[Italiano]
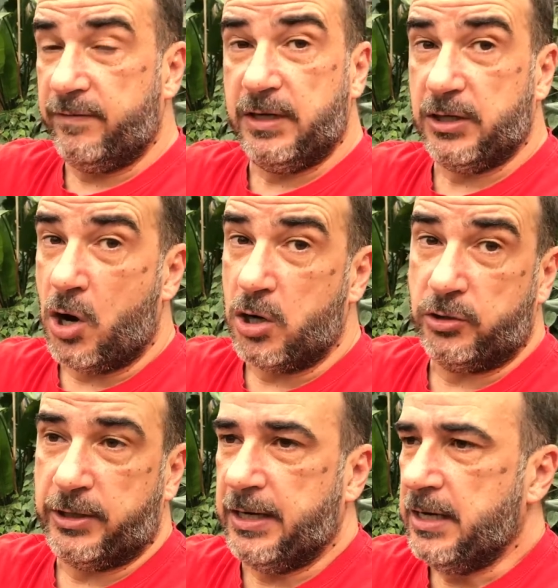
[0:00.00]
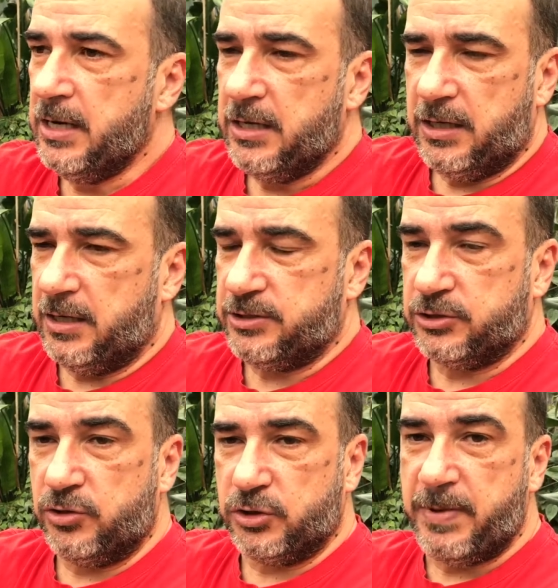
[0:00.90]
Vi ricordo che eh, ci
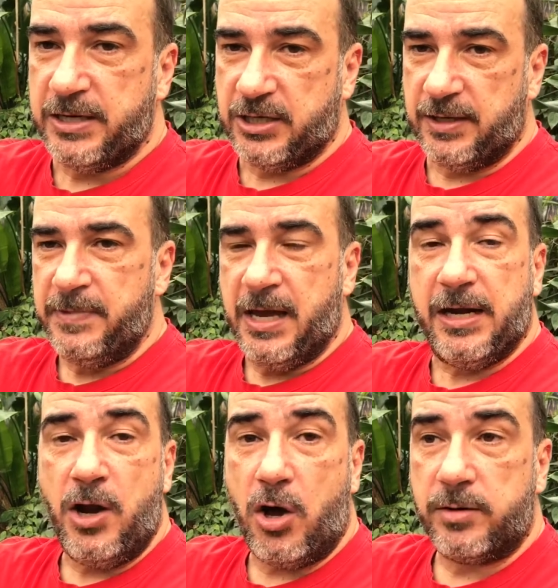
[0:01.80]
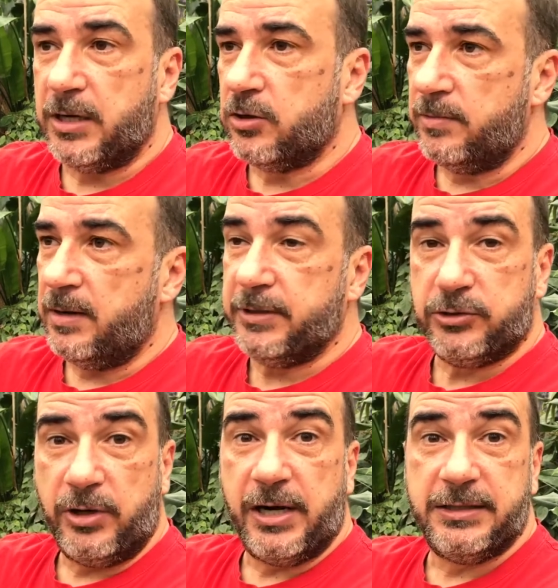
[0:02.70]
sono specie enormi come il
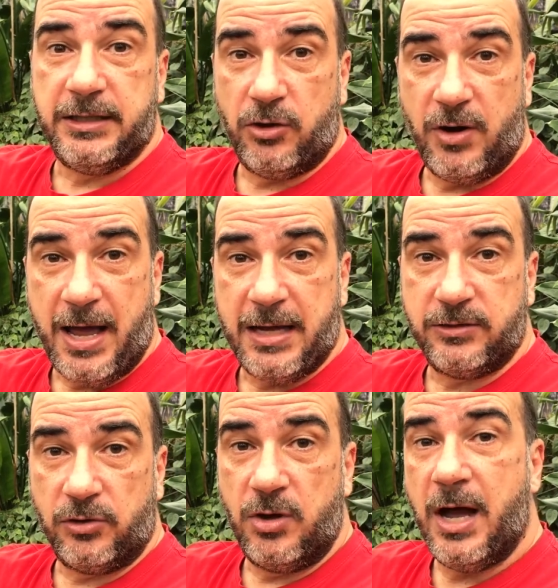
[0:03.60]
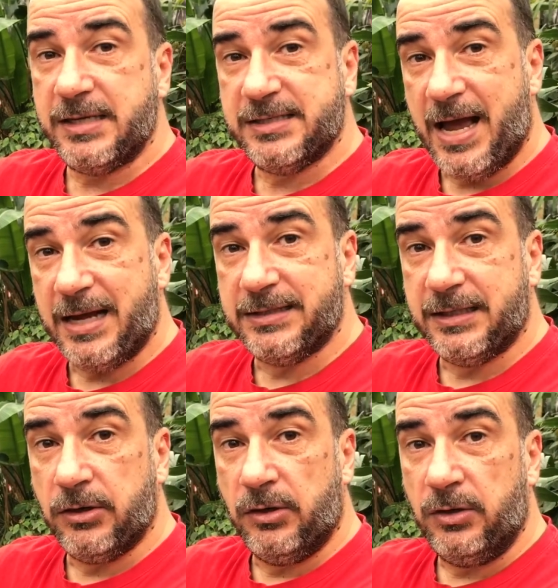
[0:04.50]
pitone reticolato
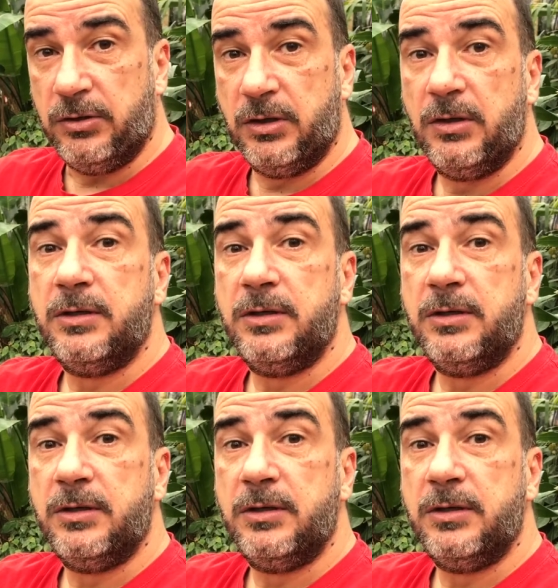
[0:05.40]
asiatico